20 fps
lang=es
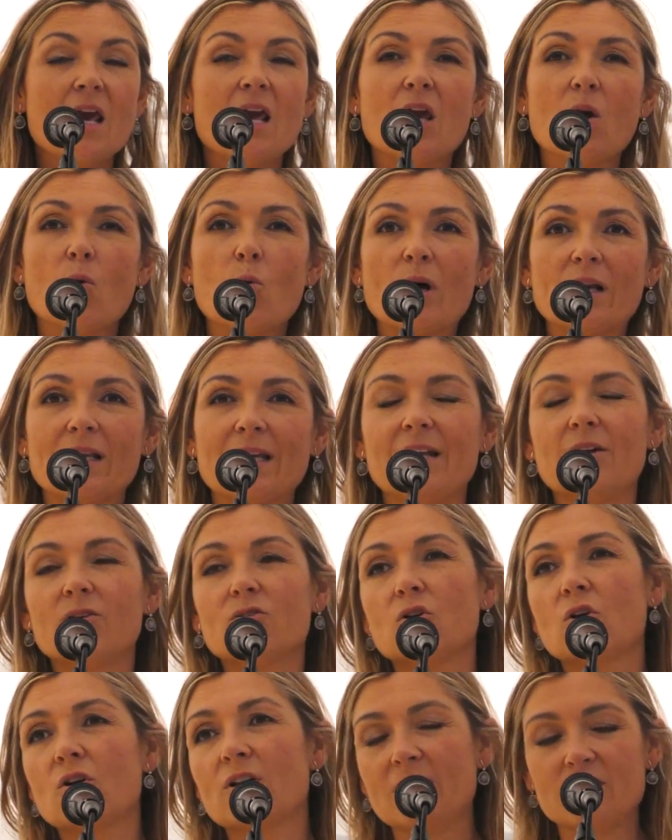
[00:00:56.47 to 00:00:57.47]
y cualquier
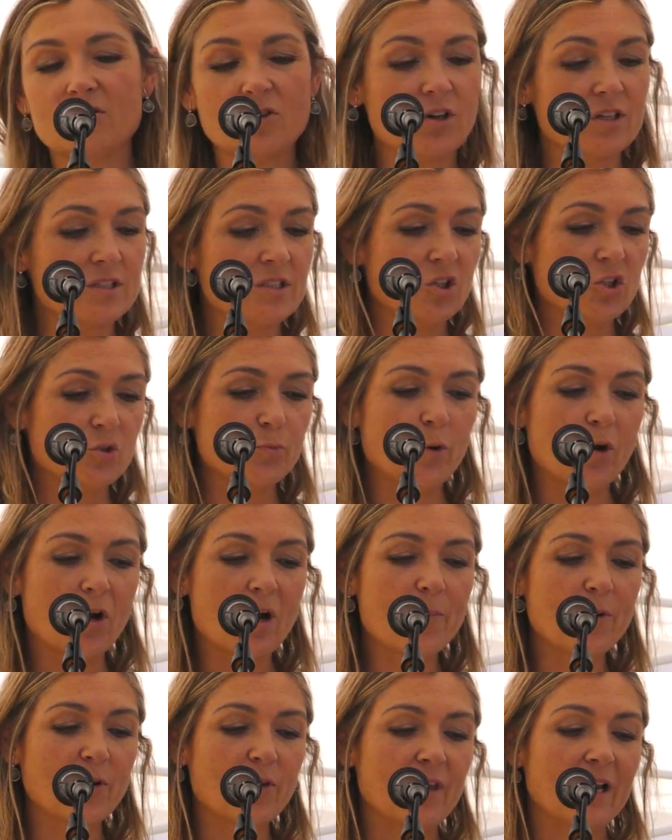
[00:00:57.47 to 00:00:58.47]
otro reto que se nos
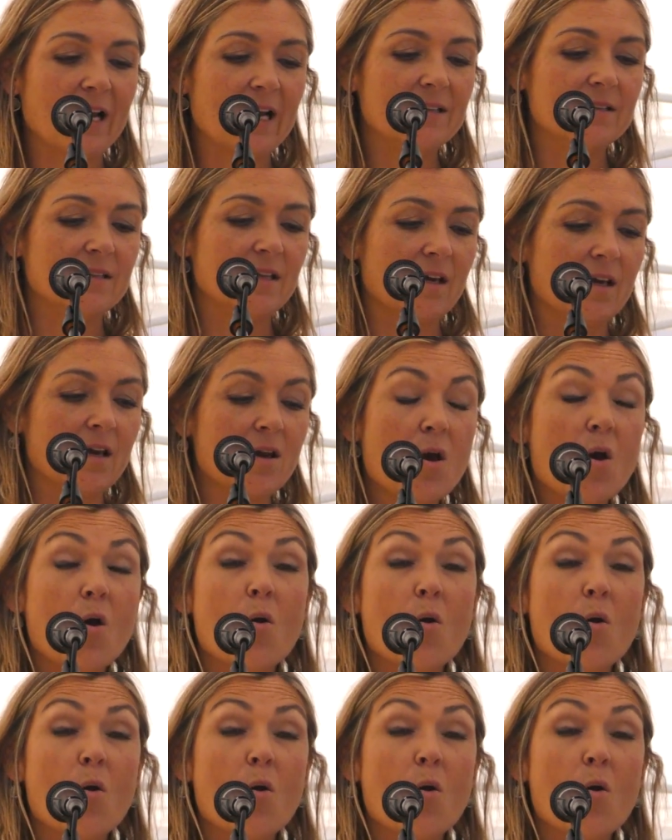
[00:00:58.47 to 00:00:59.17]
ponga por delante.